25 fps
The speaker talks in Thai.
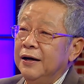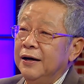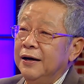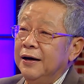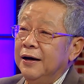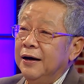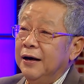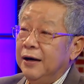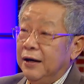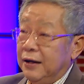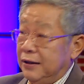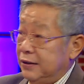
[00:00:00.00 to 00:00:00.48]
นั่น
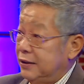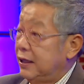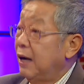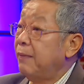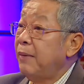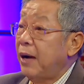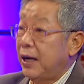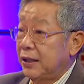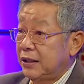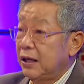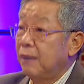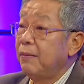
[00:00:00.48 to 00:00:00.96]
สิ
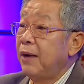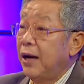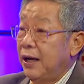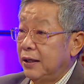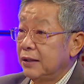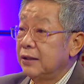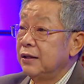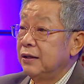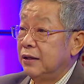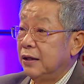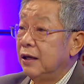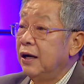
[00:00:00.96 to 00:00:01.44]
ใช่ไหมใช่ไหม
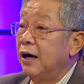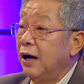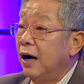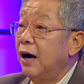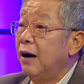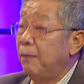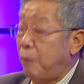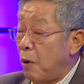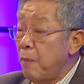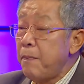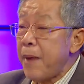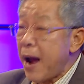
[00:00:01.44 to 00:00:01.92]
แปลกใจใช่ไหม
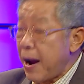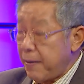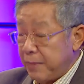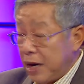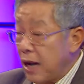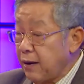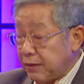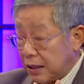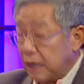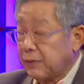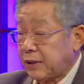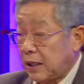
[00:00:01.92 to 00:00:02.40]
ผมแปลกใจ
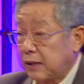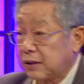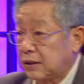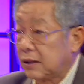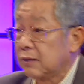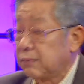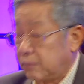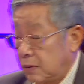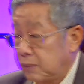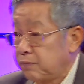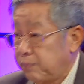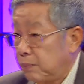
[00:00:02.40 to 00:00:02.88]
คุณสนใจ
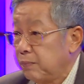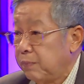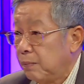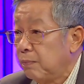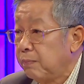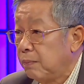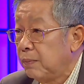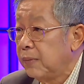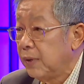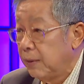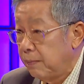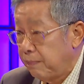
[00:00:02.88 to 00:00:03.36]
ว่าไม่มา
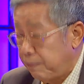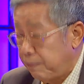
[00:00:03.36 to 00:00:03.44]
แปล